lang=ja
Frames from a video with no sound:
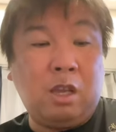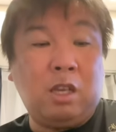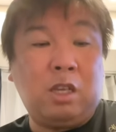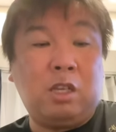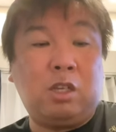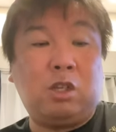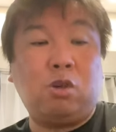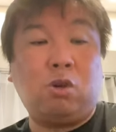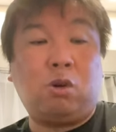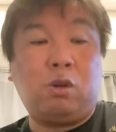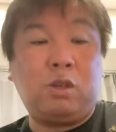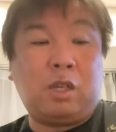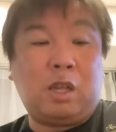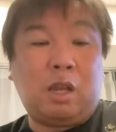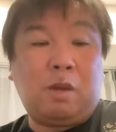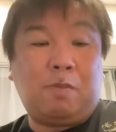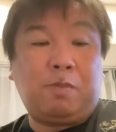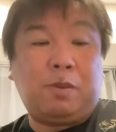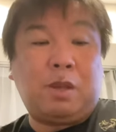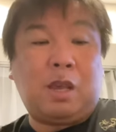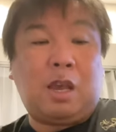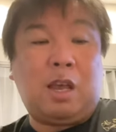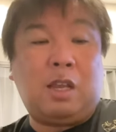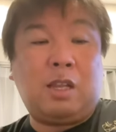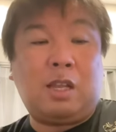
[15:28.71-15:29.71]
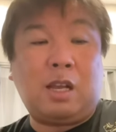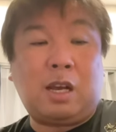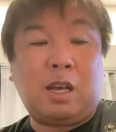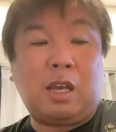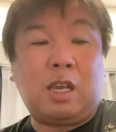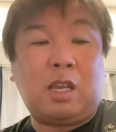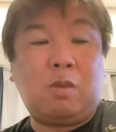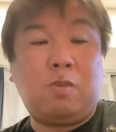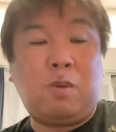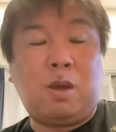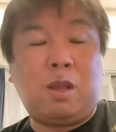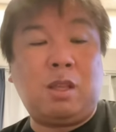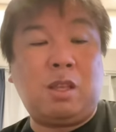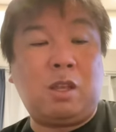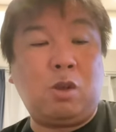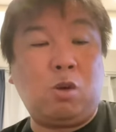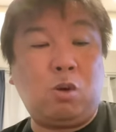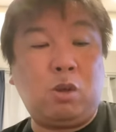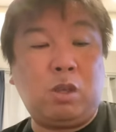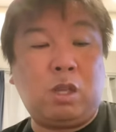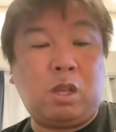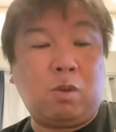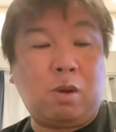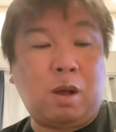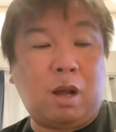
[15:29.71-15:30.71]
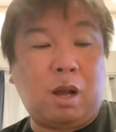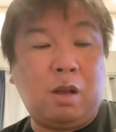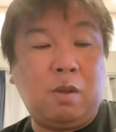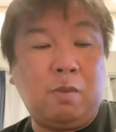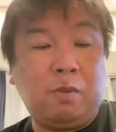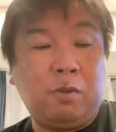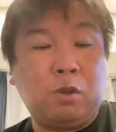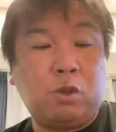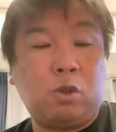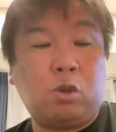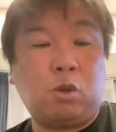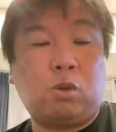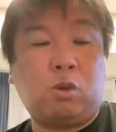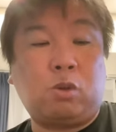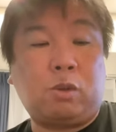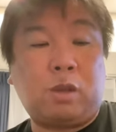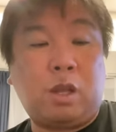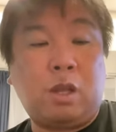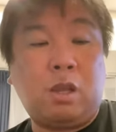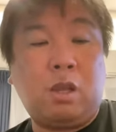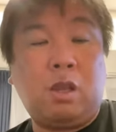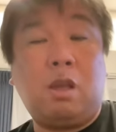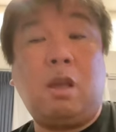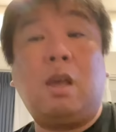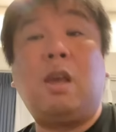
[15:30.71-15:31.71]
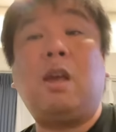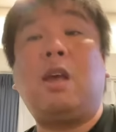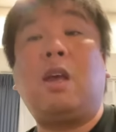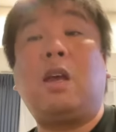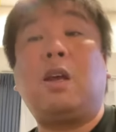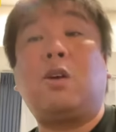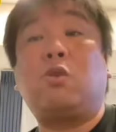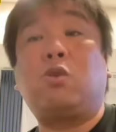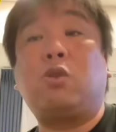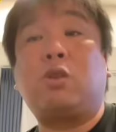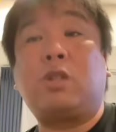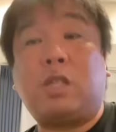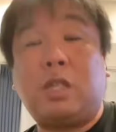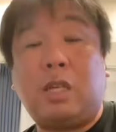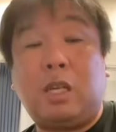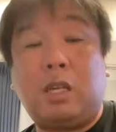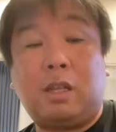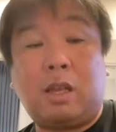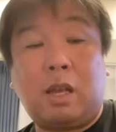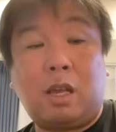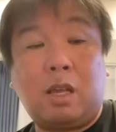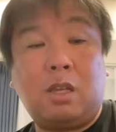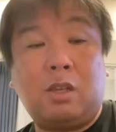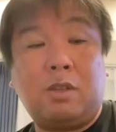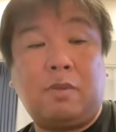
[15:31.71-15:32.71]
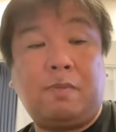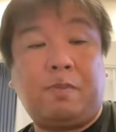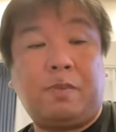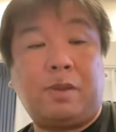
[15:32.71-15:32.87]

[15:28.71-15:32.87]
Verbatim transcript: 非常にね、えー、打撃面でおいては、ちょっとね、えー、苦しいね、